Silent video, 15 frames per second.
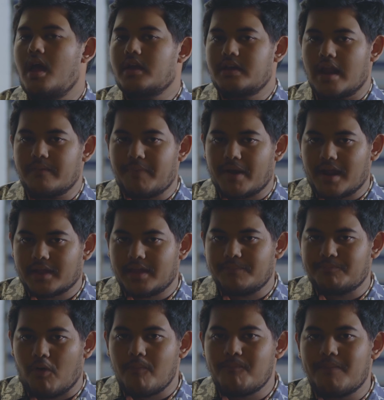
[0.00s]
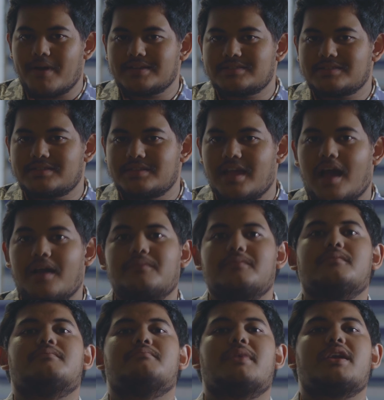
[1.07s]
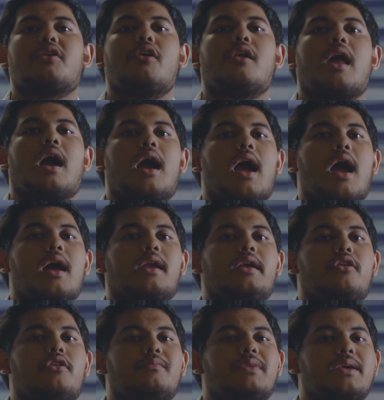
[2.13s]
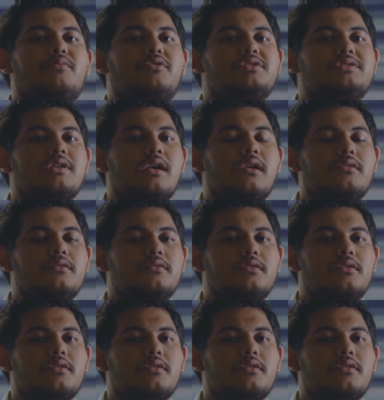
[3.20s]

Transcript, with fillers: dan para K-popers yang menolak adanya Omnibus Law.